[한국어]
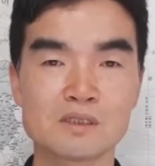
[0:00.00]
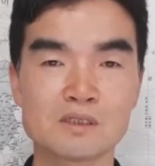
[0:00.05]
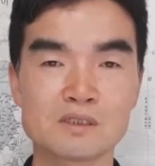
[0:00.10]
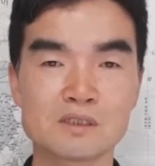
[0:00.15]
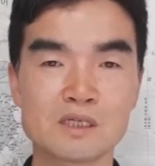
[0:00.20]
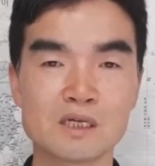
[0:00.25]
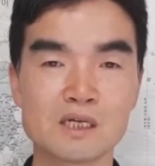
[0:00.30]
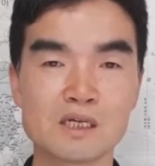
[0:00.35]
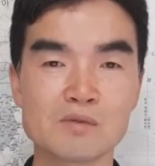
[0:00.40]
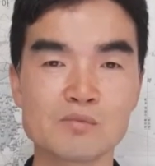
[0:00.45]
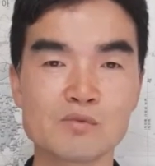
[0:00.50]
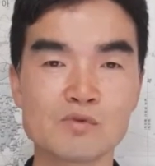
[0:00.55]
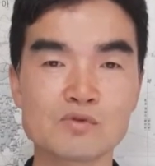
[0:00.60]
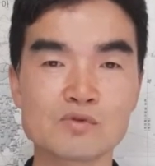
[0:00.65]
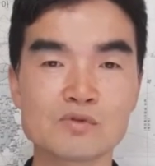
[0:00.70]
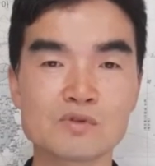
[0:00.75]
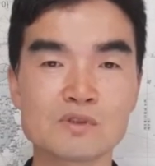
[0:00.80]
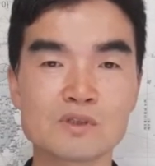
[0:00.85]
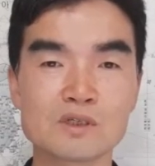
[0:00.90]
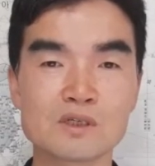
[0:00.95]
자기
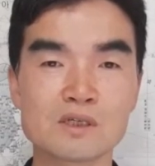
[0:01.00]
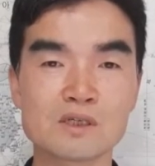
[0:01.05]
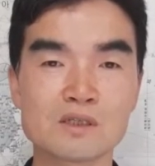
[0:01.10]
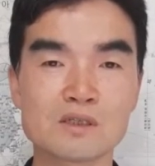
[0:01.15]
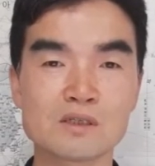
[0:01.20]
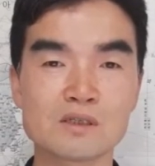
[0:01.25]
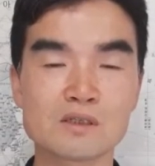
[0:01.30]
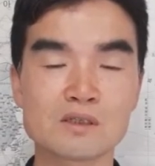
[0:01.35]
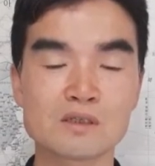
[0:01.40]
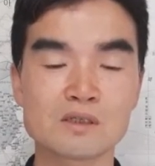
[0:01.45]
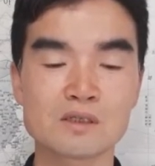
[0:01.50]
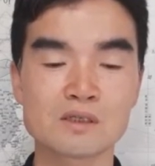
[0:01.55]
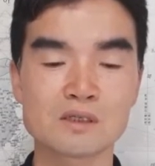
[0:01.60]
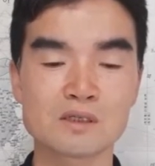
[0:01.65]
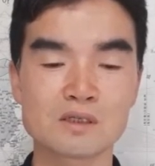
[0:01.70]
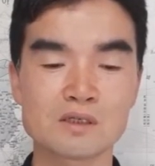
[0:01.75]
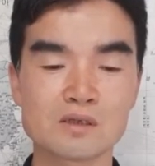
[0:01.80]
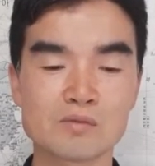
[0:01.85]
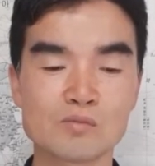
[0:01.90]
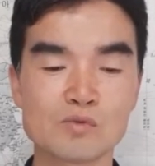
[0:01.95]
모순적인
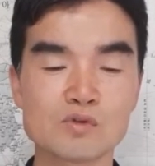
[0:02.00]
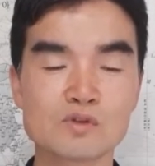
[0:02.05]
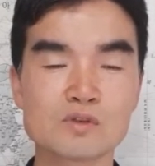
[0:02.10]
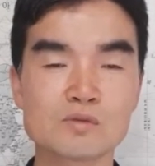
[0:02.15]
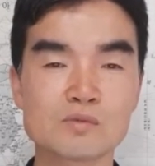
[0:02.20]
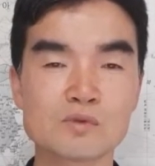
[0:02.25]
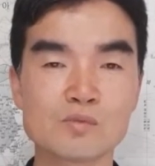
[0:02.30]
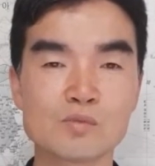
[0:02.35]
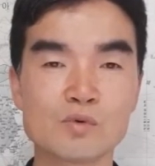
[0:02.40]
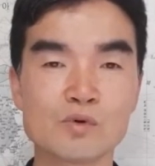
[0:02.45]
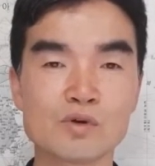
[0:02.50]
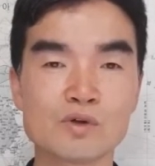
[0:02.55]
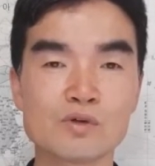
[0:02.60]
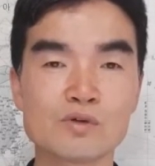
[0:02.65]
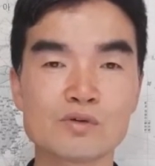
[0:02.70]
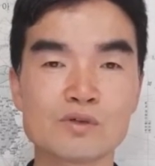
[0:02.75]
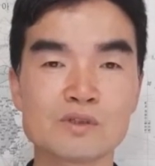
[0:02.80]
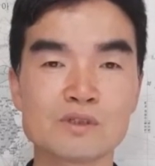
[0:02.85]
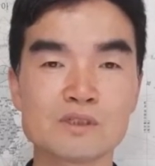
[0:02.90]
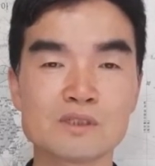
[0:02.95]
이런 모습을
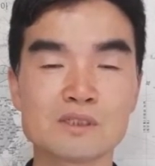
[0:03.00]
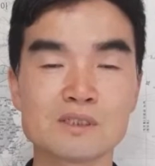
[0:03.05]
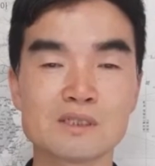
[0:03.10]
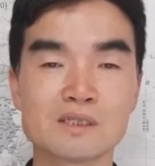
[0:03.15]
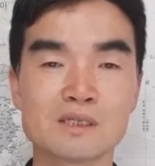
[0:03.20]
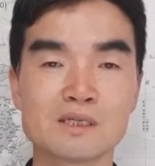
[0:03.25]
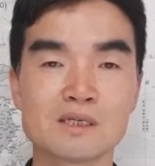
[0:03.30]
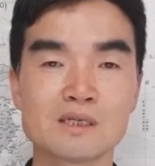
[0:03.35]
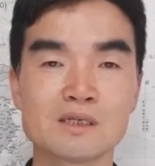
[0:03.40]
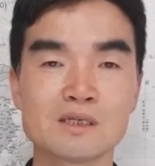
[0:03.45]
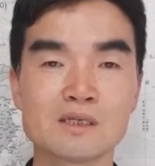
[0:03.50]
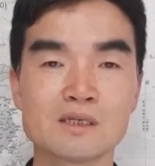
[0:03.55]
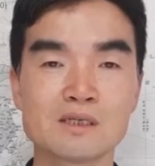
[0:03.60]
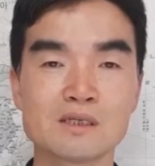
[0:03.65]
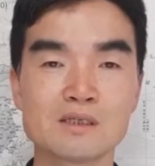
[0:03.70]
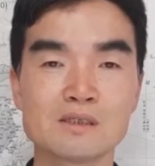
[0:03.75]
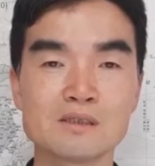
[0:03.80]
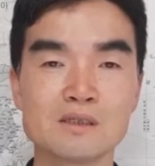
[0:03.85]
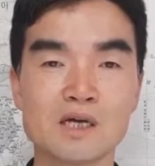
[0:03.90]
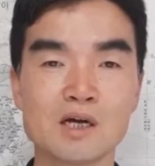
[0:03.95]
보이고 있는
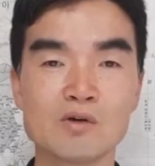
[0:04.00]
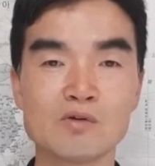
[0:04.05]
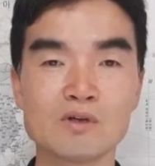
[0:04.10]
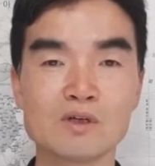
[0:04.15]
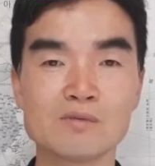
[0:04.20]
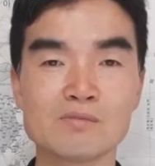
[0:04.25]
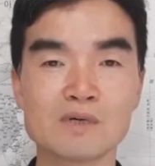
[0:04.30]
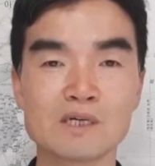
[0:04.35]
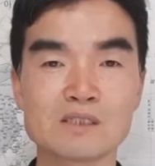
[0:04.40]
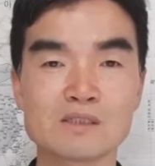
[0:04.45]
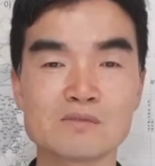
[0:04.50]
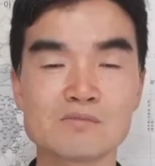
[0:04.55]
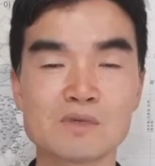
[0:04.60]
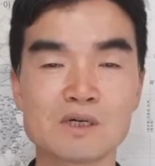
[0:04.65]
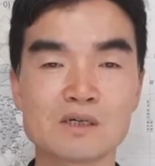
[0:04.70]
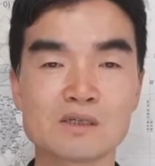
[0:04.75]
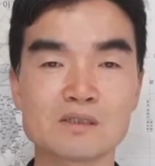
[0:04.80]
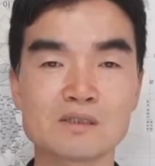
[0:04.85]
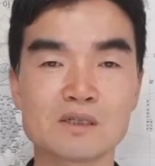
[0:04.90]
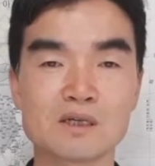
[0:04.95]
이 사울의
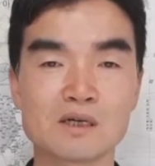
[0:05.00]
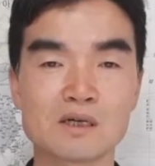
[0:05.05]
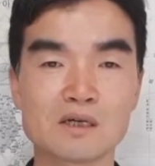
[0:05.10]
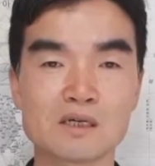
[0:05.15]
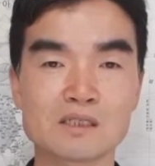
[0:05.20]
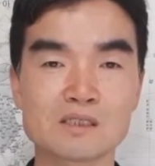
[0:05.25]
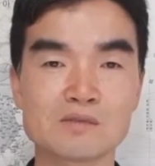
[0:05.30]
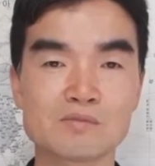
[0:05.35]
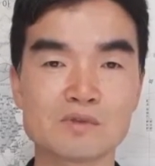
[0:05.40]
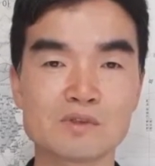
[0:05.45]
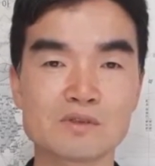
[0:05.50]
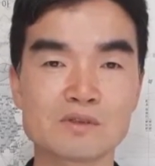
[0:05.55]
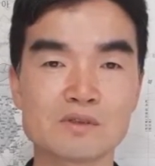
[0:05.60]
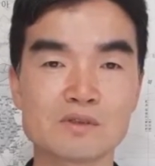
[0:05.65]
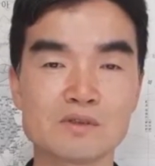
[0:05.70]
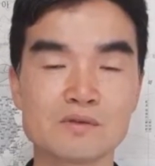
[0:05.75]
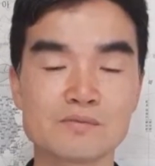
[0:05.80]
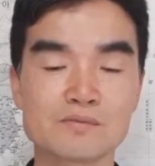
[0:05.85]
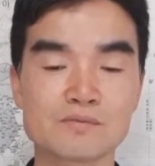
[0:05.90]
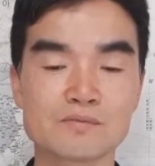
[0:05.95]
마지막을
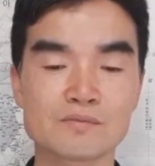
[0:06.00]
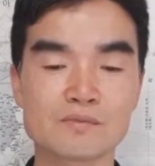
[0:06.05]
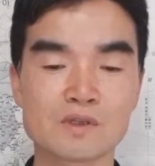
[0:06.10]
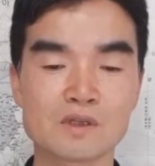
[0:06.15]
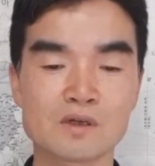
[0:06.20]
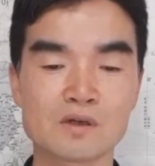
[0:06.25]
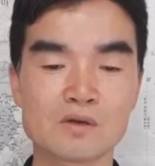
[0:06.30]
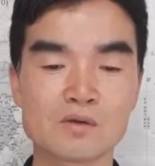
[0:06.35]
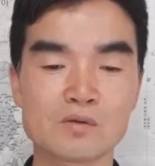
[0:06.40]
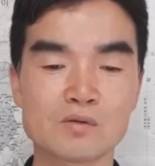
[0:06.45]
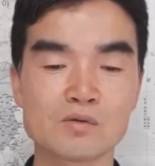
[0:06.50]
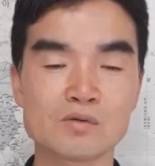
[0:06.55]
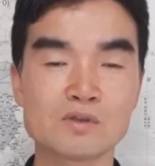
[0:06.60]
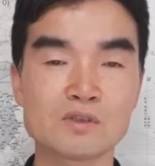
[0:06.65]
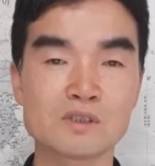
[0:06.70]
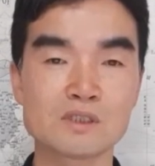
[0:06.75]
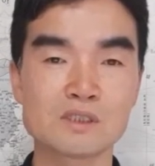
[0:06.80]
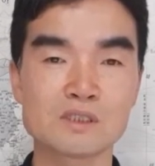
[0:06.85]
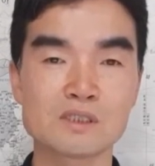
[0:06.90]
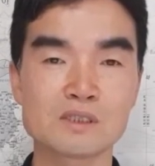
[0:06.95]
생각하시면서
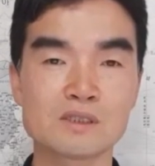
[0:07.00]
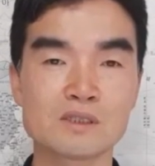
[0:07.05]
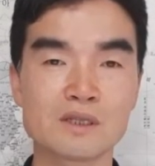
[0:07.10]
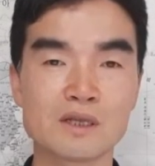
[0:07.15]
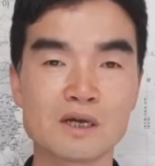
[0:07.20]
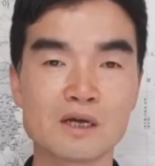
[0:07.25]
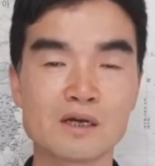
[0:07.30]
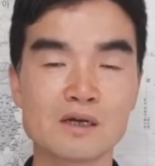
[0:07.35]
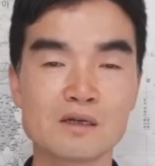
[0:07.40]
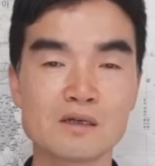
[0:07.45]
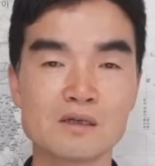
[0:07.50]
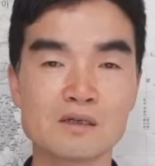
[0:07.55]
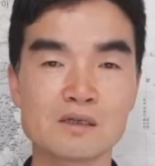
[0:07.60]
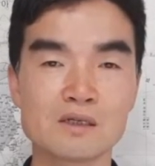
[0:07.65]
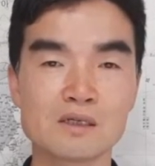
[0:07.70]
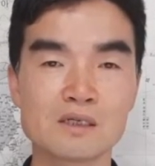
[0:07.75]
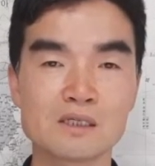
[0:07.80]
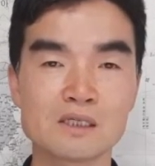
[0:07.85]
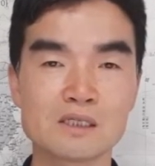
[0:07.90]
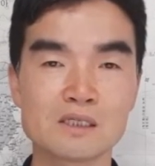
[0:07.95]
오늘 내가
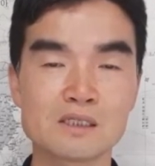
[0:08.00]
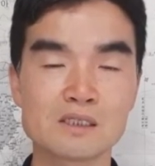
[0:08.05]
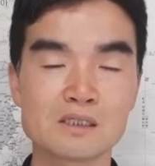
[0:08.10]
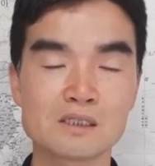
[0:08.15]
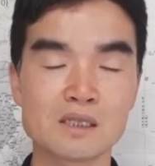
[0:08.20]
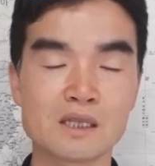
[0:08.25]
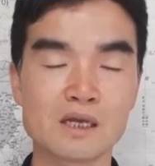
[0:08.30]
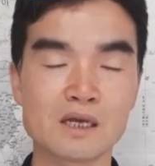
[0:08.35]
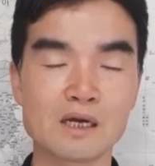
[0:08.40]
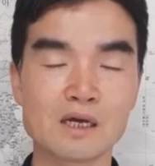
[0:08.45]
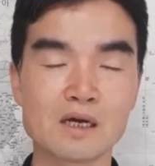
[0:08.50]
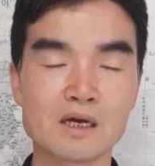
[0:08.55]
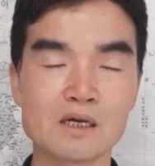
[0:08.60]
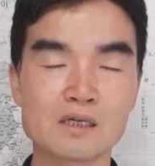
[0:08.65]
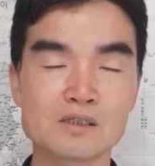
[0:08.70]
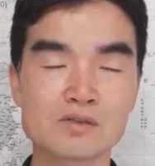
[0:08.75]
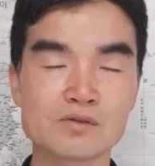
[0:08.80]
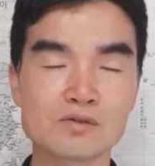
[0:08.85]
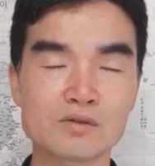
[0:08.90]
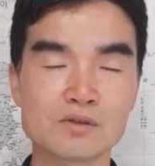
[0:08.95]
내가
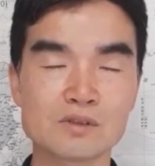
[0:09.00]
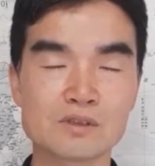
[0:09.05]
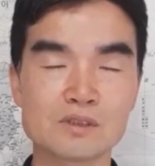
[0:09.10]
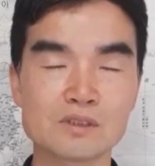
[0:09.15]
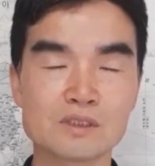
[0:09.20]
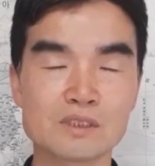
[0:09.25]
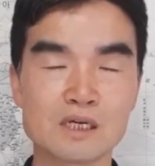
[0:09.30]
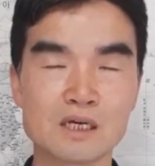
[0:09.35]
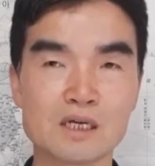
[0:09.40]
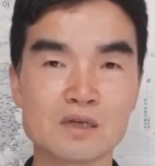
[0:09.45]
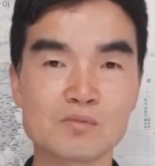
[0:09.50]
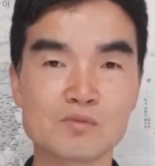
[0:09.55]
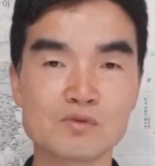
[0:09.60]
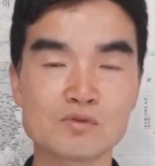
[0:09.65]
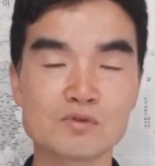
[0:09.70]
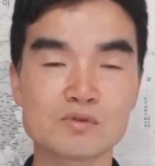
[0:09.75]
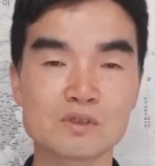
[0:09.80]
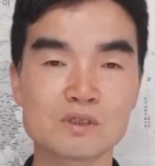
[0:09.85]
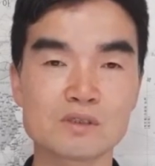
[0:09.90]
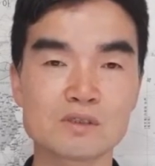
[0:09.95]
가지고 있는 자기
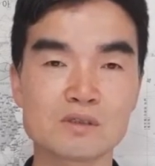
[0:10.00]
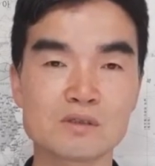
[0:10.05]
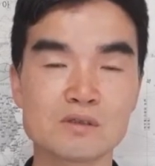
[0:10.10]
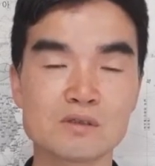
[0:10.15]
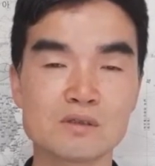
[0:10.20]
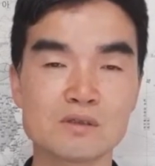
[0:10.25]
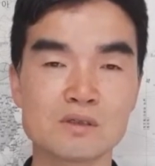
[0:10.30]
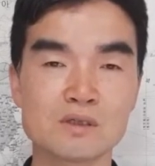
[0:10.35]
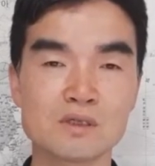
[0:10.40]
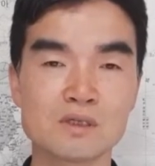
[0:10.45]
모순에서